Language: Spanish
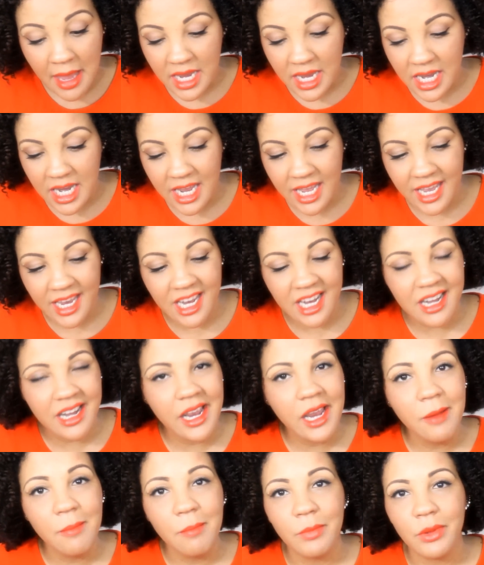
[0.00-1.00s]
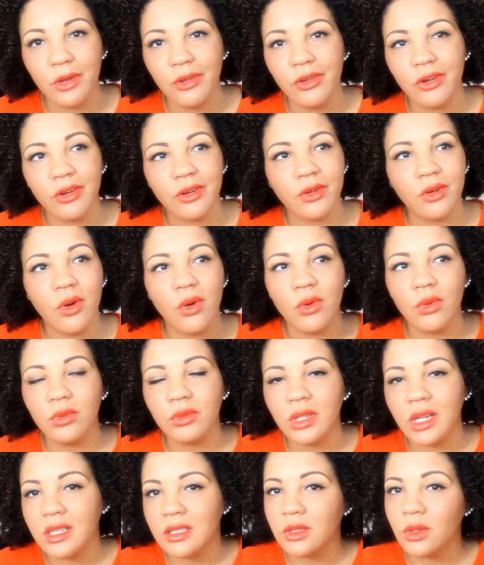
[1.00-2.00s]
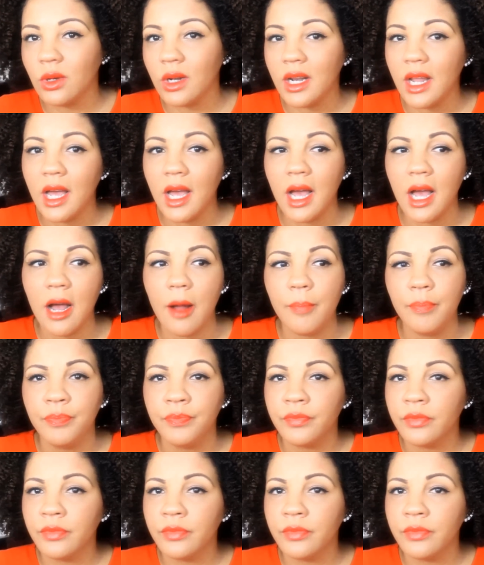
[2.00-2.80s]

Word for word: y limpio. Yo con una sola